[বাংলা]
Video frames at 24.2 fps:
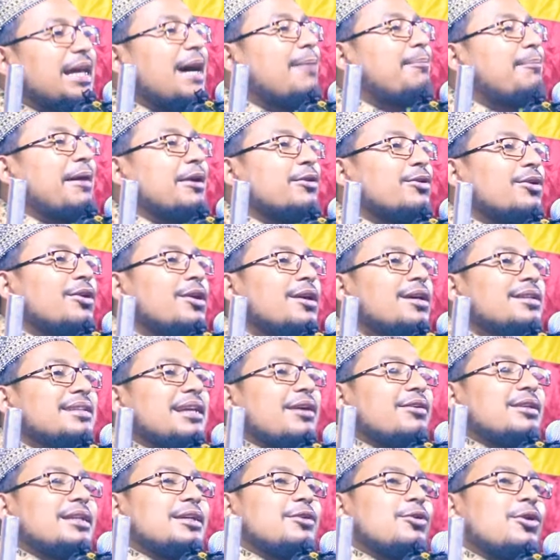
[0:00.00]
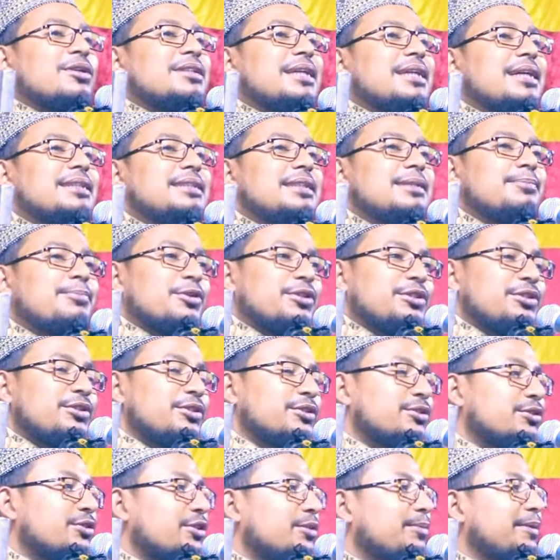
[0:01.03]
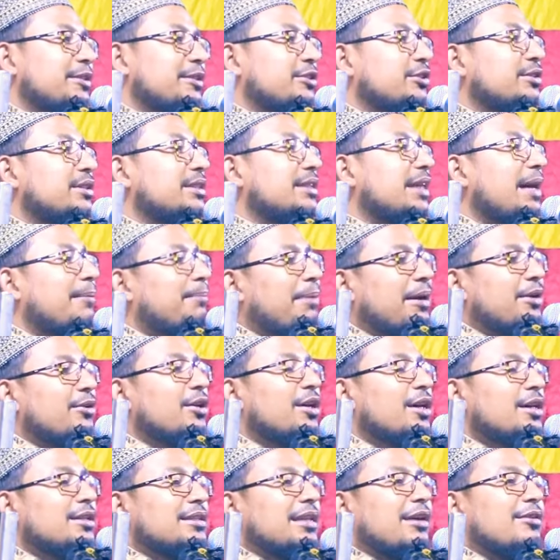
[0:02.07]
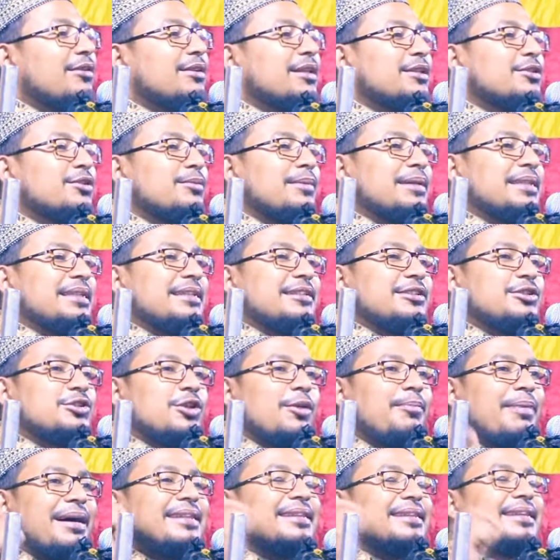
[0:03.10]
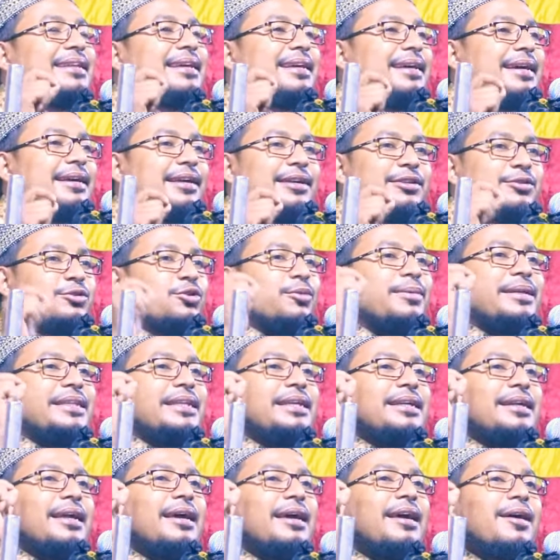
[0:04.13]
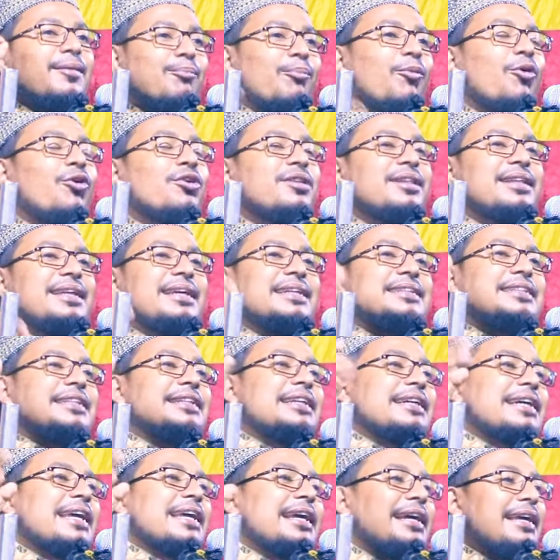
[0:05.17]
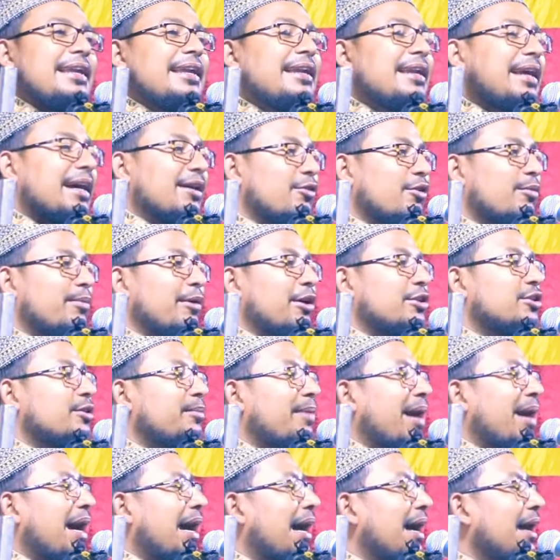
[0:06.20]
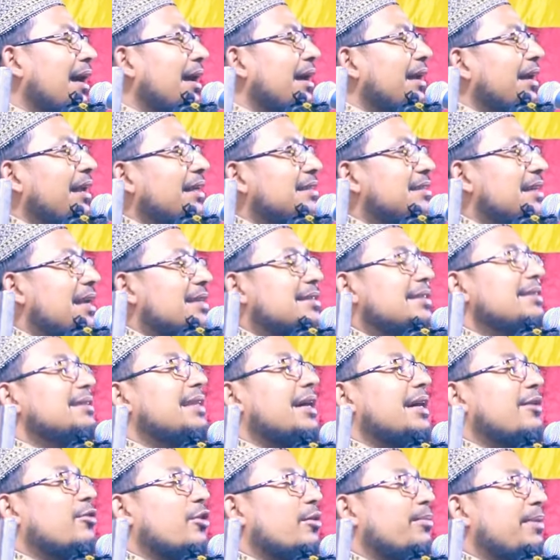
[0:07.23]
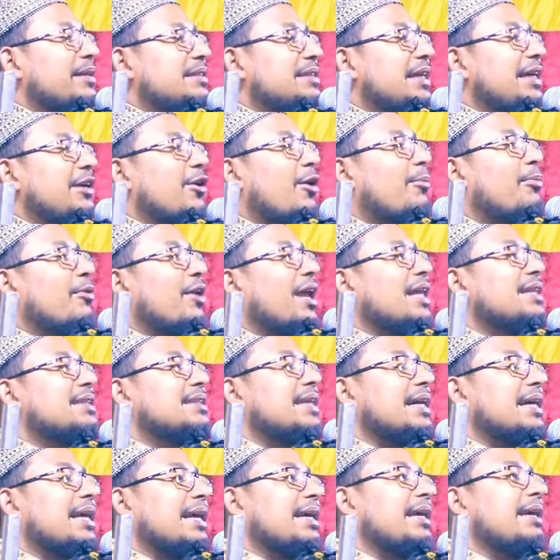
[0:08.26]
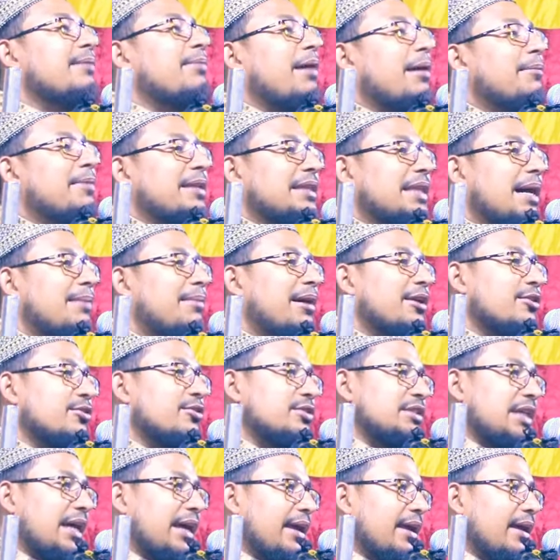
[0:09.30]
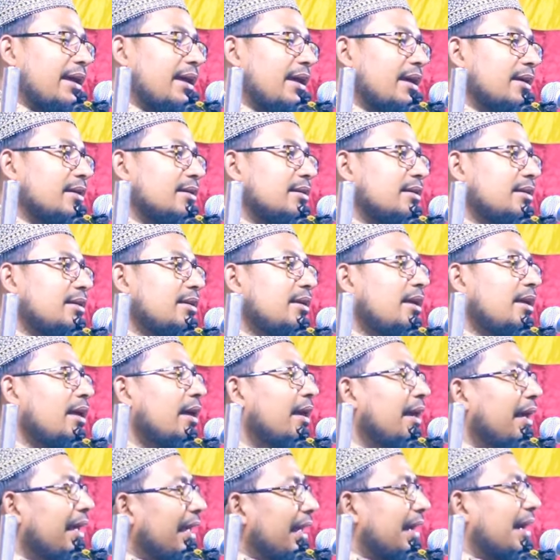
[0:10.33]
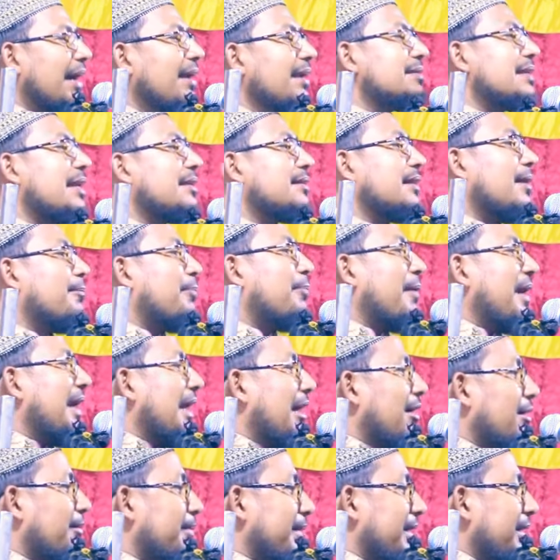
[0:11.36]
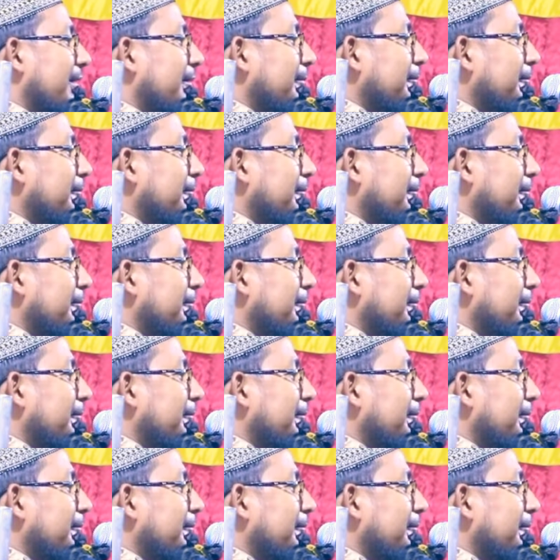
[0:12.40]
না পারো তাহলে কথা দিয়ে প্রতিরোধ করবে যদি না পারো তাহলে তোমাদের জবান দিয়ে তোমাদের মন দিয়ে সেটাকে ঘৃণা করবে অথবা নিজেরা চিন্তা করবে যে এই অপরাধটাকে কিভাবে থামানো যায় এখানে পালা হবে